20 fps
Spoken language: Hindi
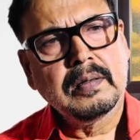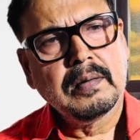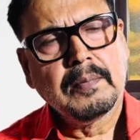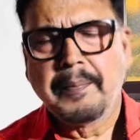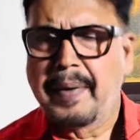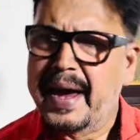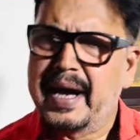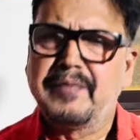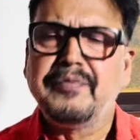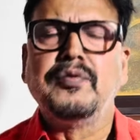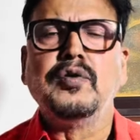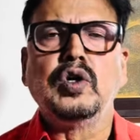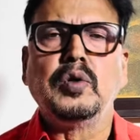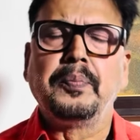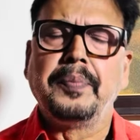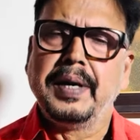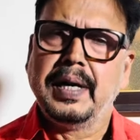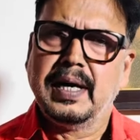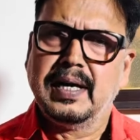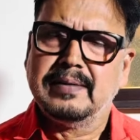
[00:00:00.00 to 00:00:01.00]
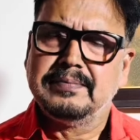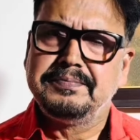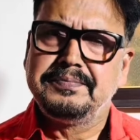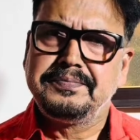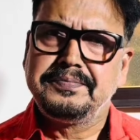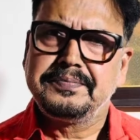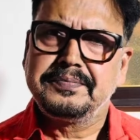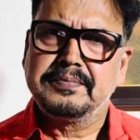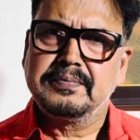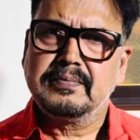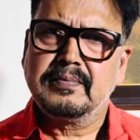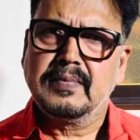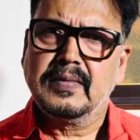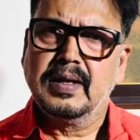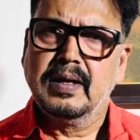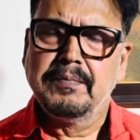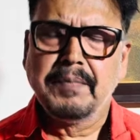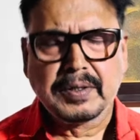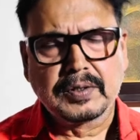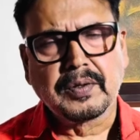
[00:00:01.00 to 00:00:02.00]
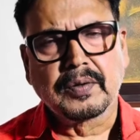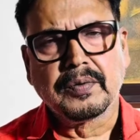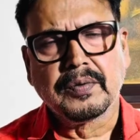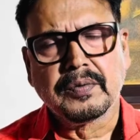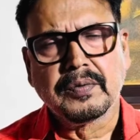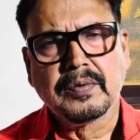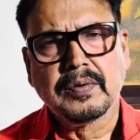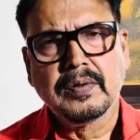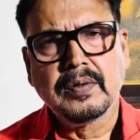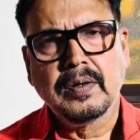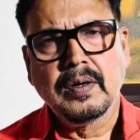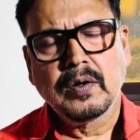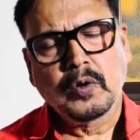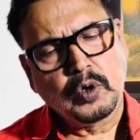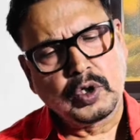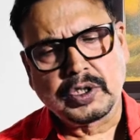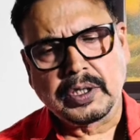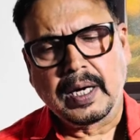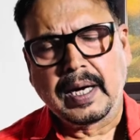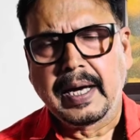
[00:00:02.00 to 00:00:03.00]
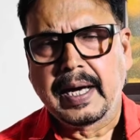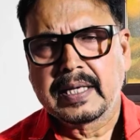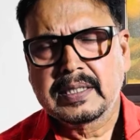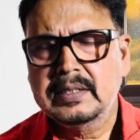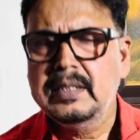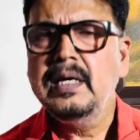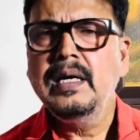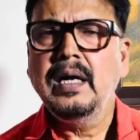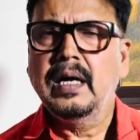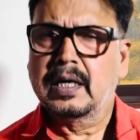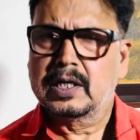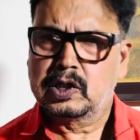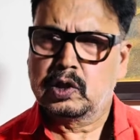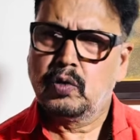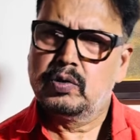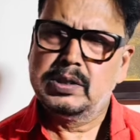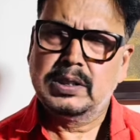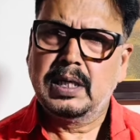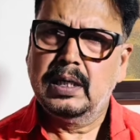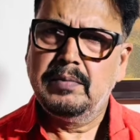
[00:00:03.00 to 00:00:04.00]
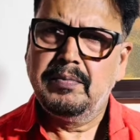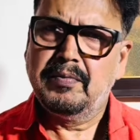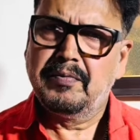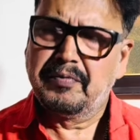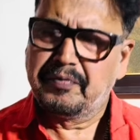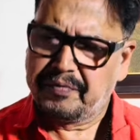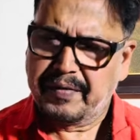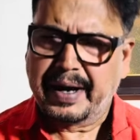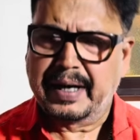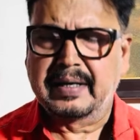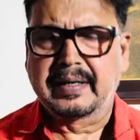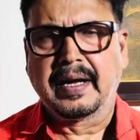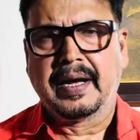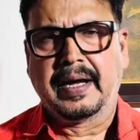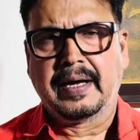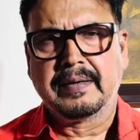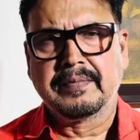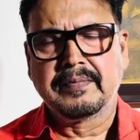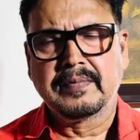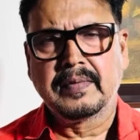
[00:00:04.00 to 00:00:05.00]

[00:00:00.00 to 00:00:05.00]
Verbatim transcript: बैकफुट पे है मित्रों कुछ ऐसे एस्ट्रोलॉजिकल फैक्ट हैं